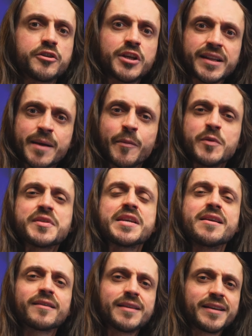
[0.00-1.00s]
Já na mão
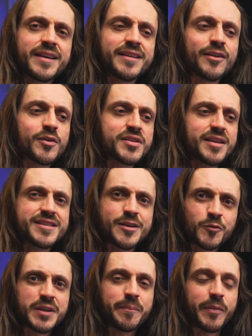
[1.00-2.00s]
esquerda aqui da nossa
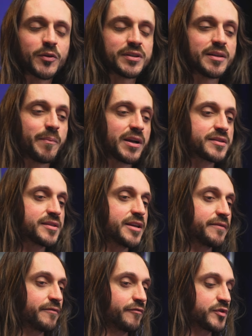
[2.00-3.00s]
segunda pauta da parte
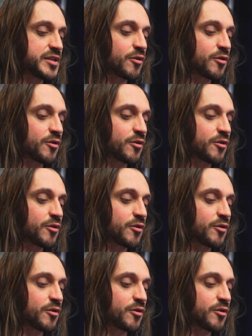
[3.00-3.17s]
C, você